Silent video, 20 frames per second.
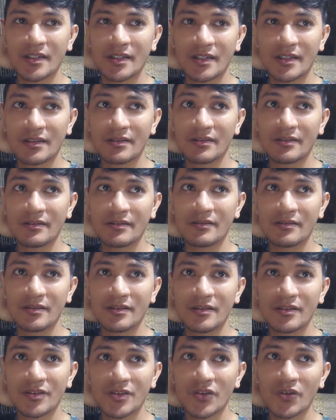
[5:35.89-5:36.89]
Ganun.
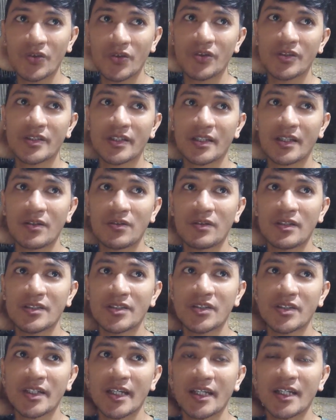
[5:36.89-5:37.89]
So, yung sa tanong ni
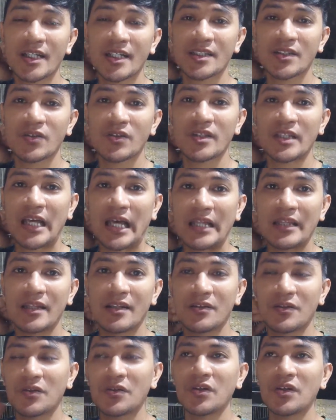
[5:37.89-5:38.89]
Sir, sana nasagot
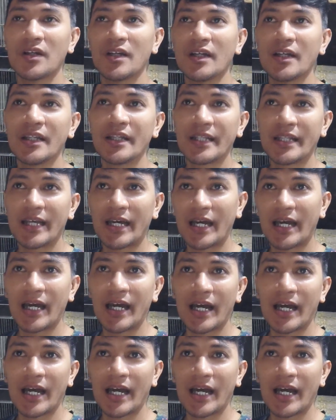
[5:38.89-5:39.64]
natin, no, na